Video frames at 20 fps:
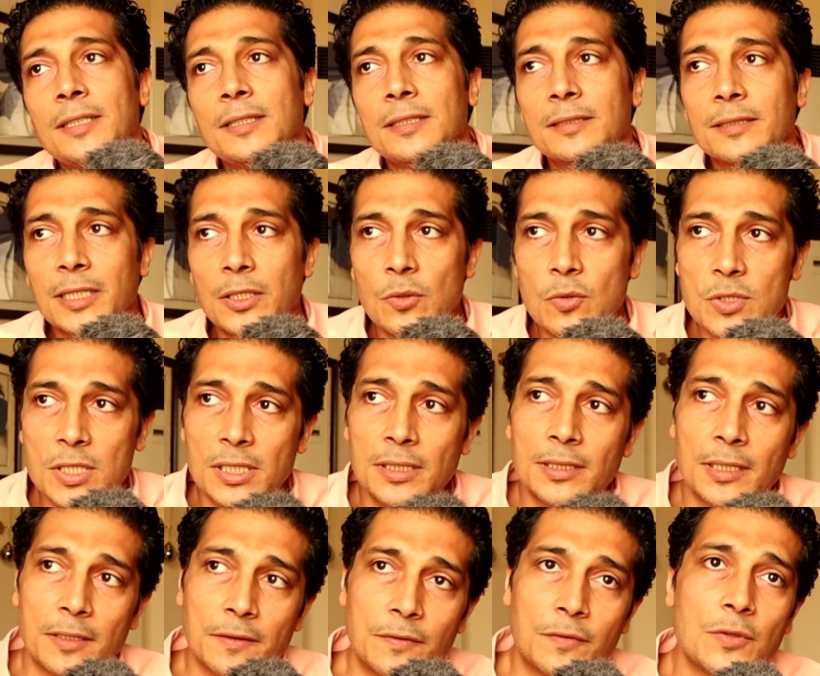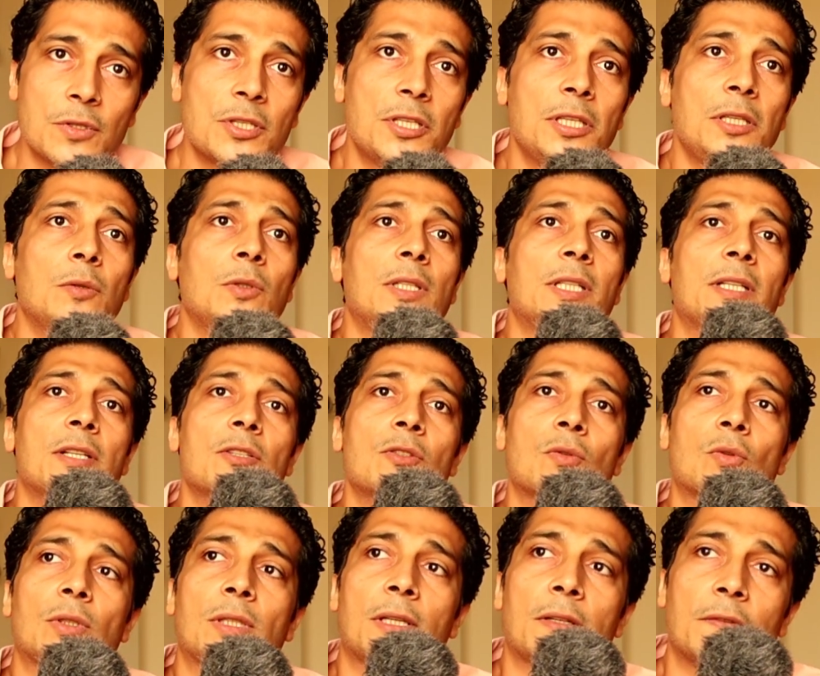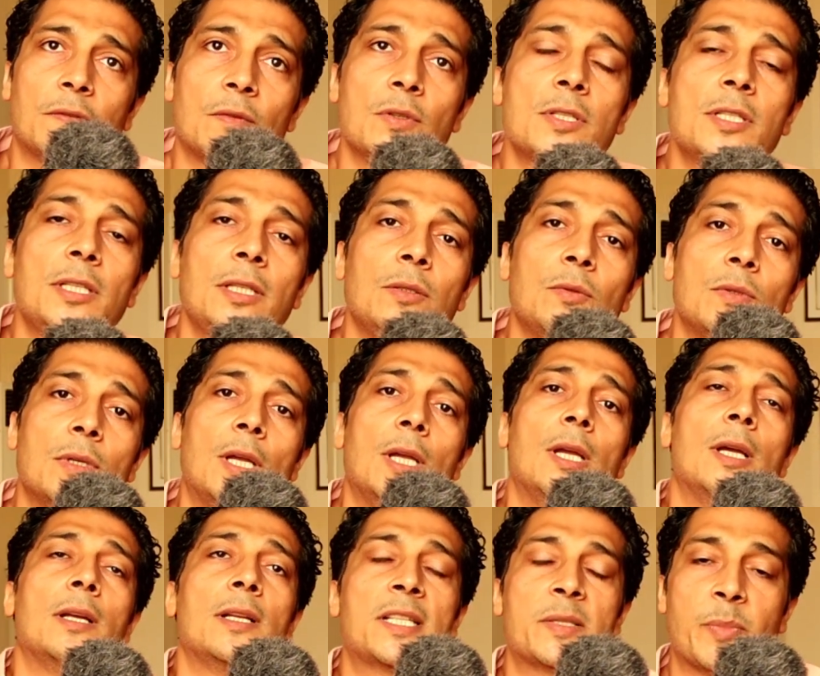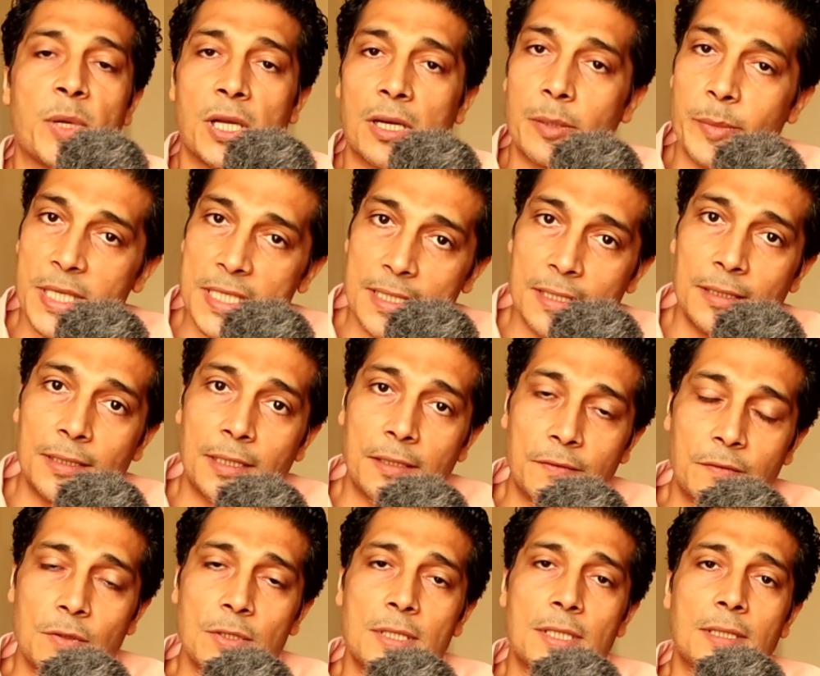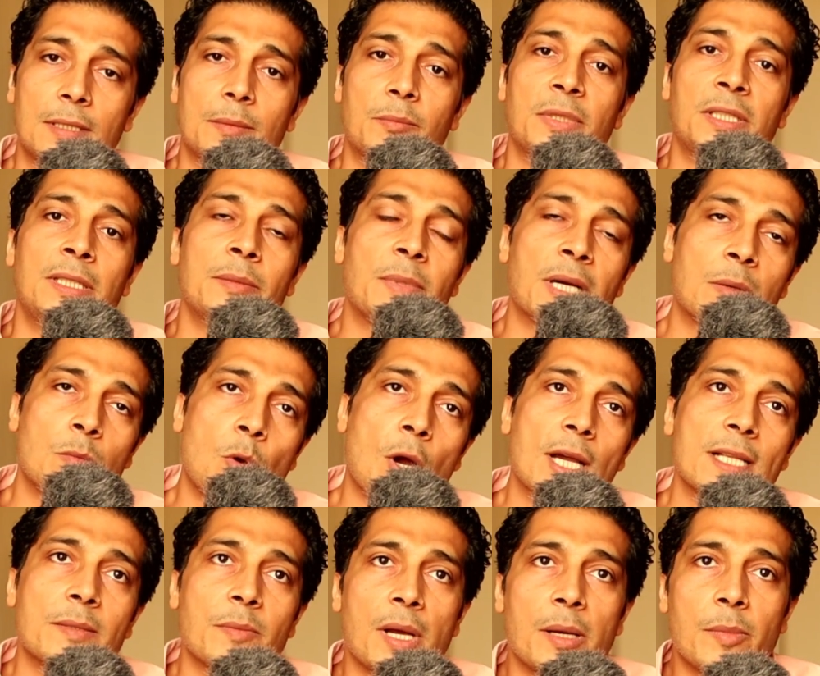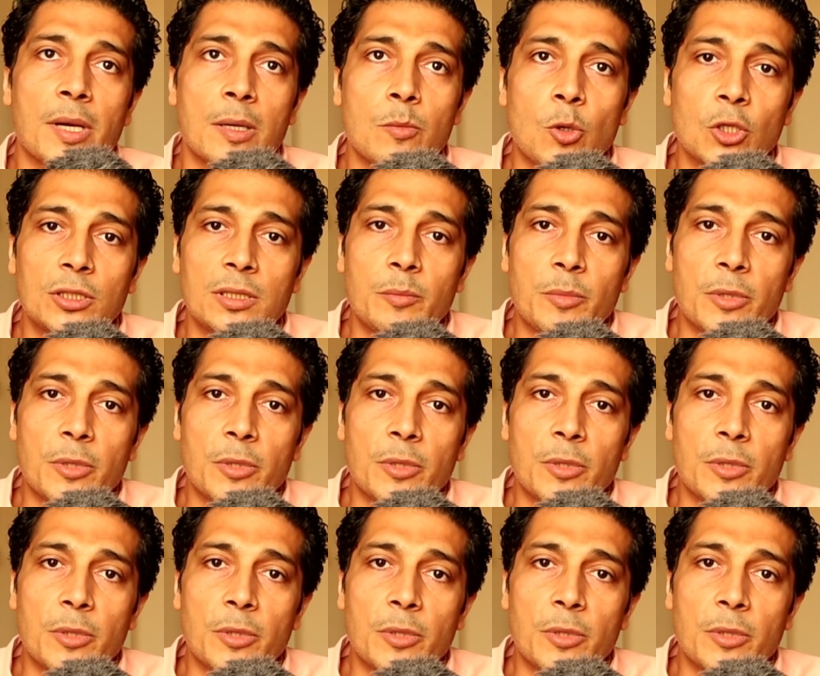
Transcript: إن التيلوزين تنفسي والإريثرو تنفسي والسبايراميسين تنفسي دي مجموعة اسمها مجموعة